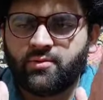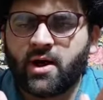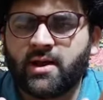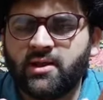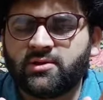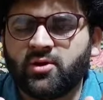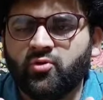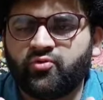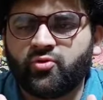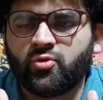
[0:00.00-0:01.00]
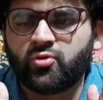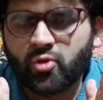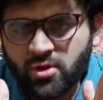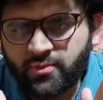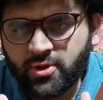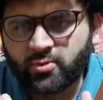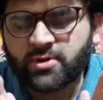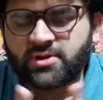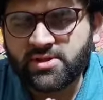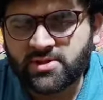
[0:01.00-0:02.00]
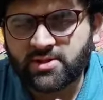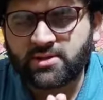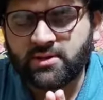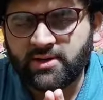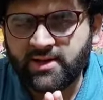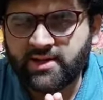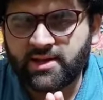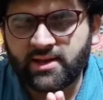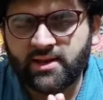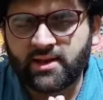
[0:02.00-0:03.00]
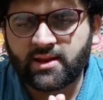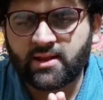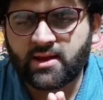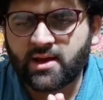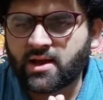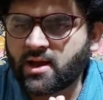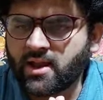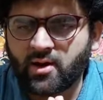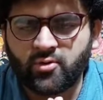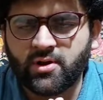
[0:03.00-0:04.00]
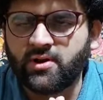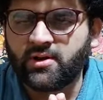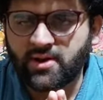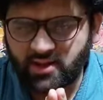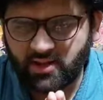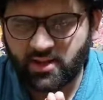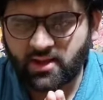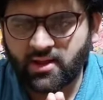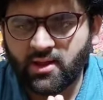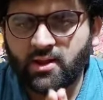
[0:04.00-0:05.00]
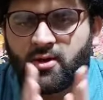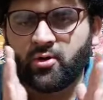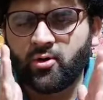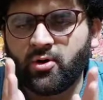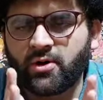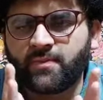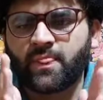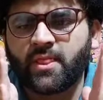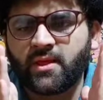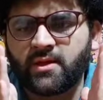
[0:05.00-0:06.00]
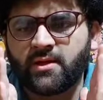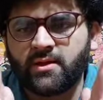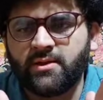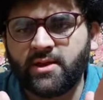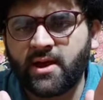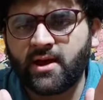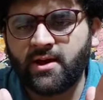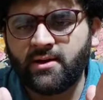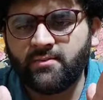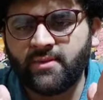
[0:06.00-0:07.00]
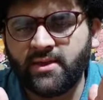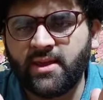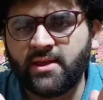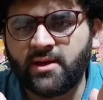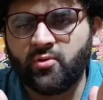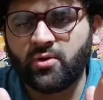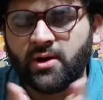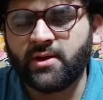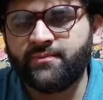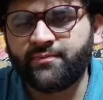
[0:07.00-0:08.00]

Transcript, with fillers: हारिस रऊफ़ को कोई भी ओवरसीज़ लीग खेलने अलाउड नहीं है और यहाँ मैं यही कहूँगा